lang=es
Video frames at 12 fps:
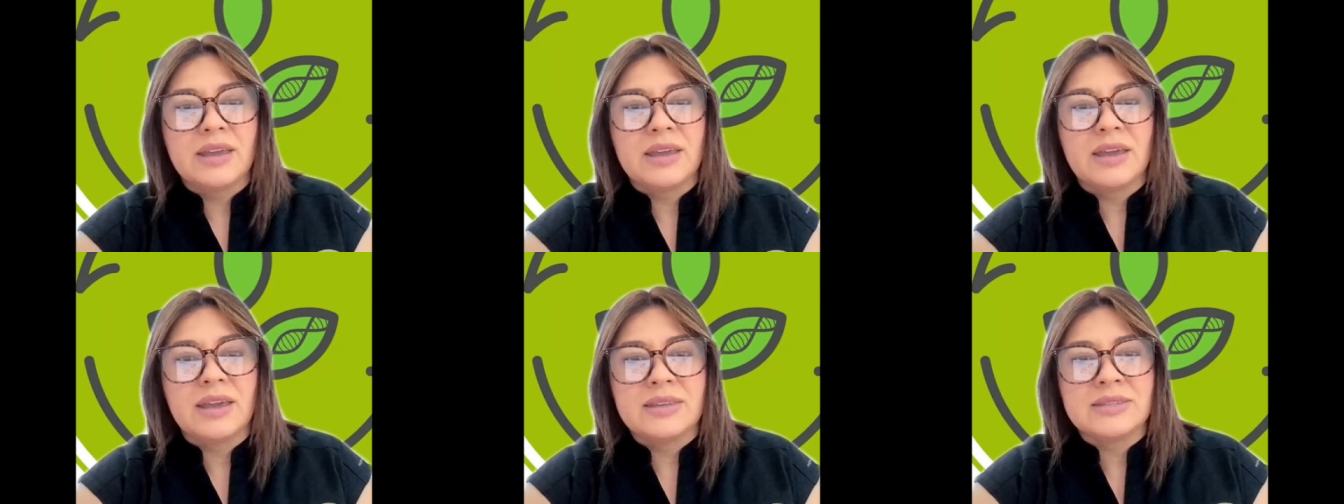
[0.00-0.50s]

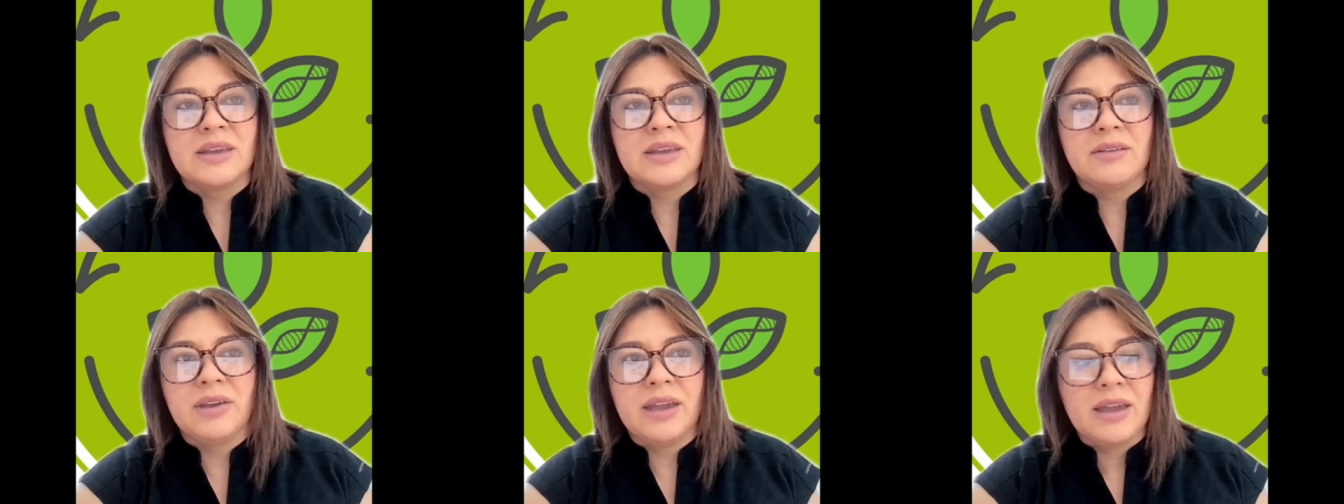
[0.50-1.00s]
que
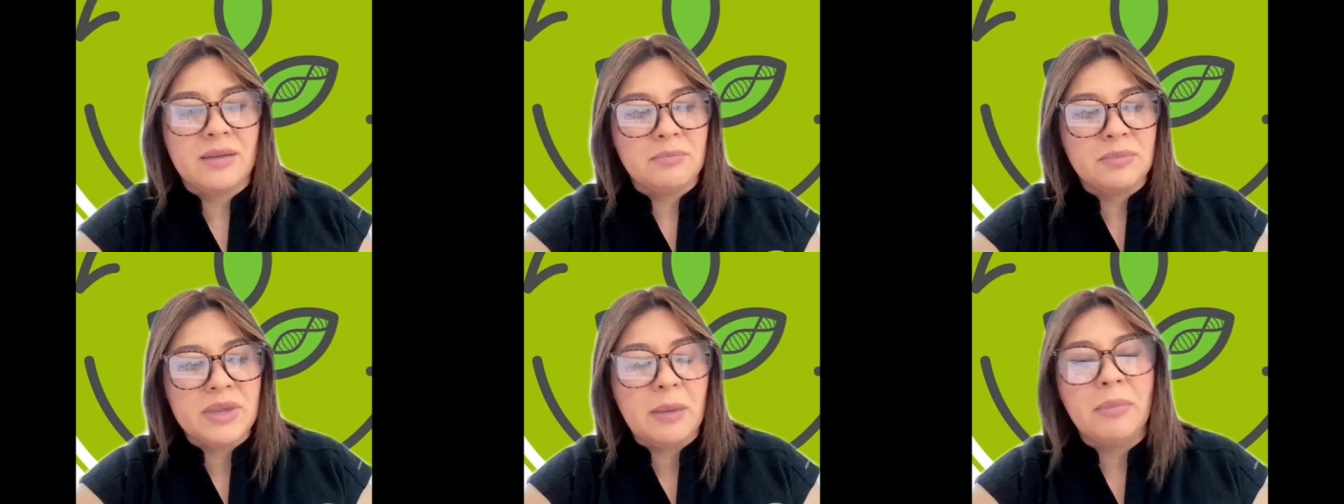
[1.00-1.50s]
se ve
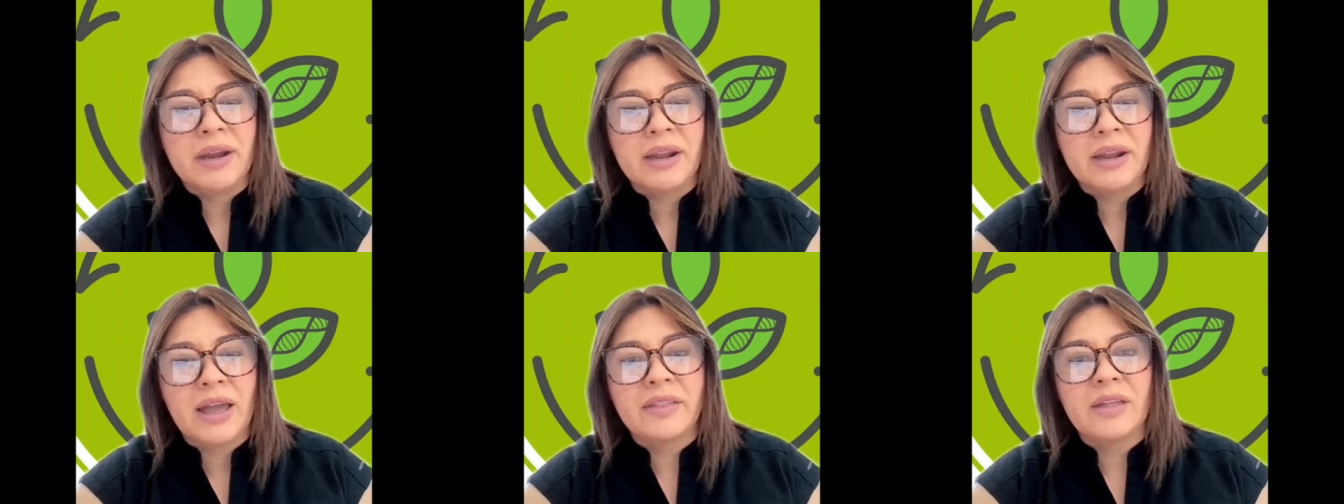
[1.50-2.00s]
bien
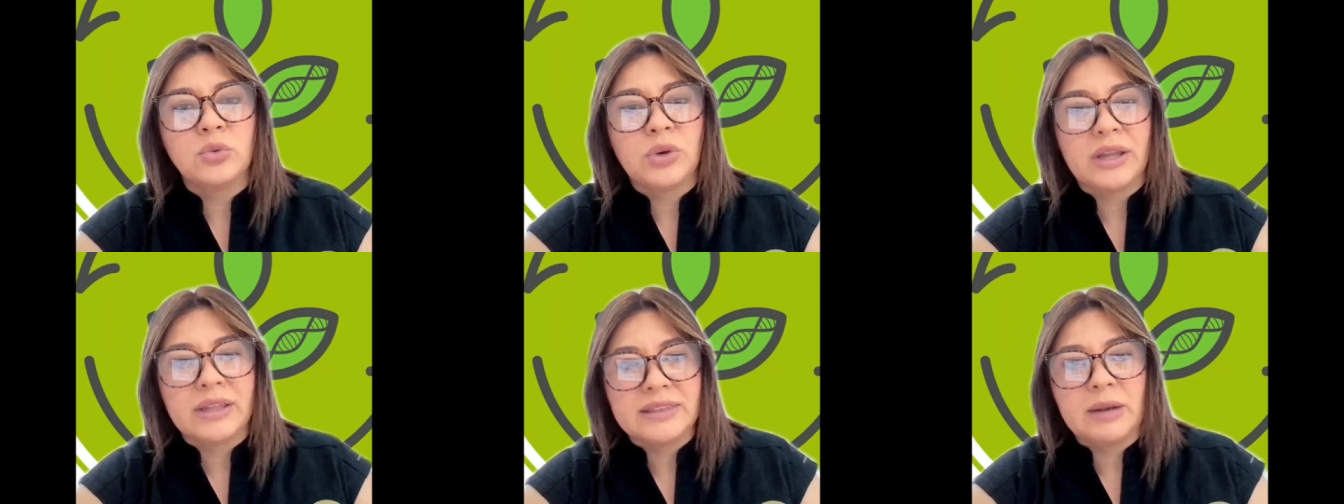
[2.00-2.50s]
marcada
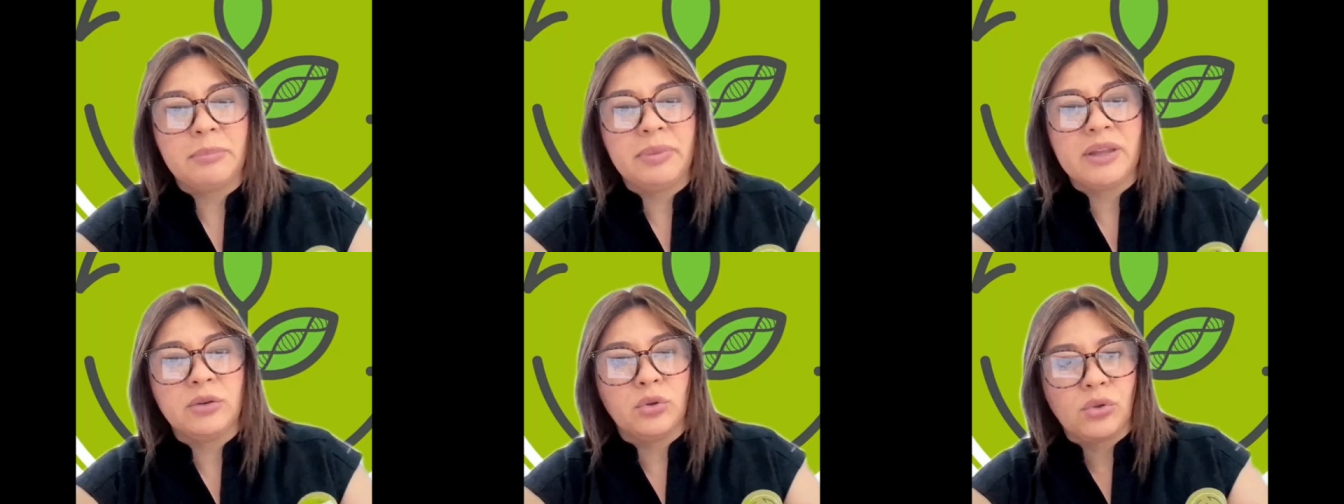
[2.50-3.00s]
durante el
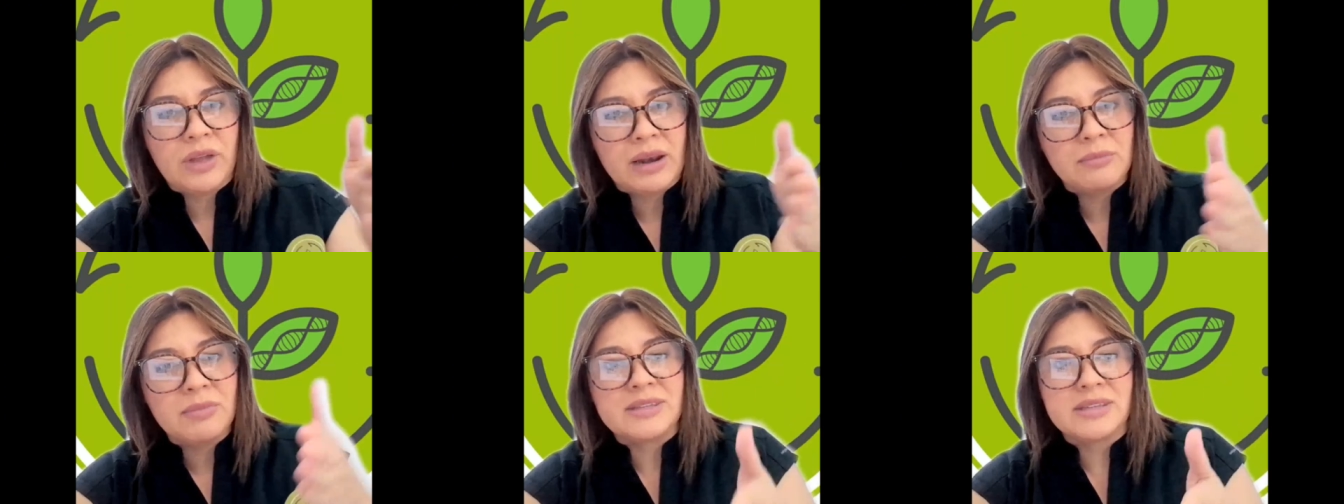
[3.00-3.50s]
periodo de
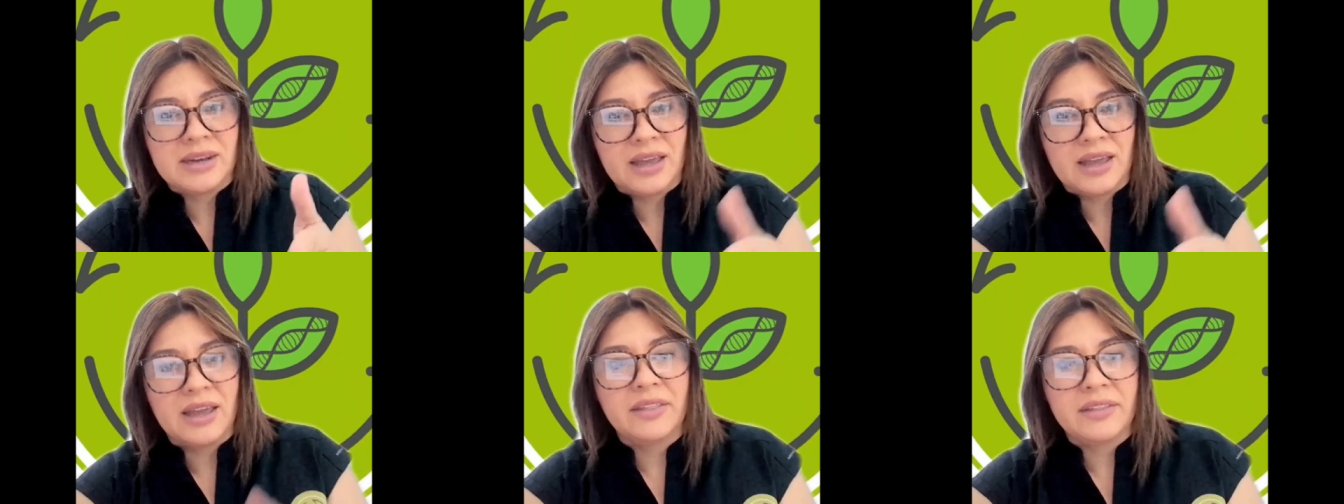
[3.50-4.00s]

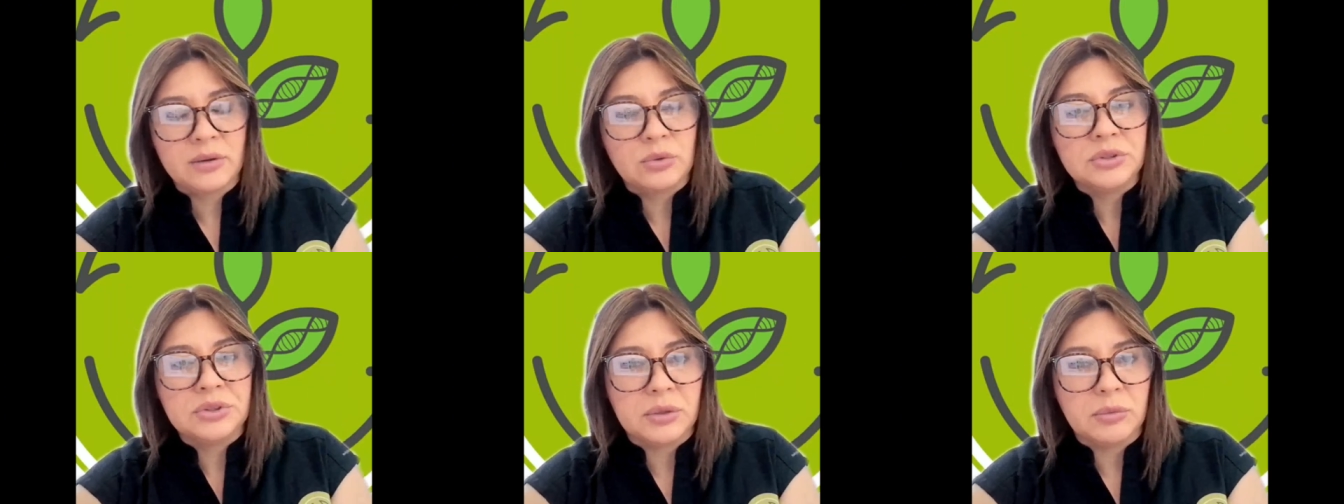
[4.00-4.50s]
almacenaje del
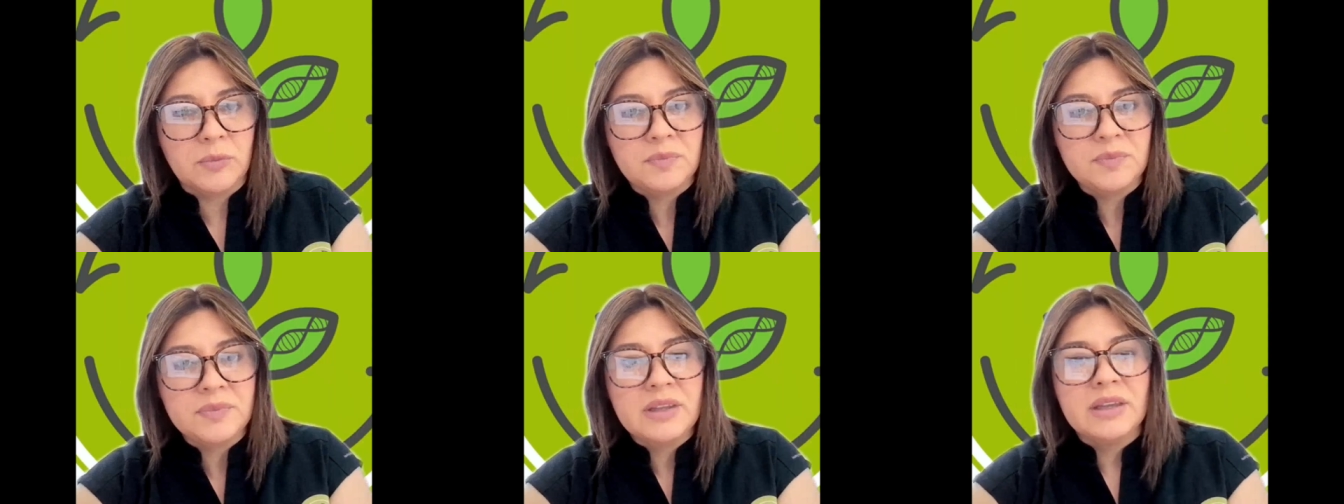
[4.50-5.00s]
cultivo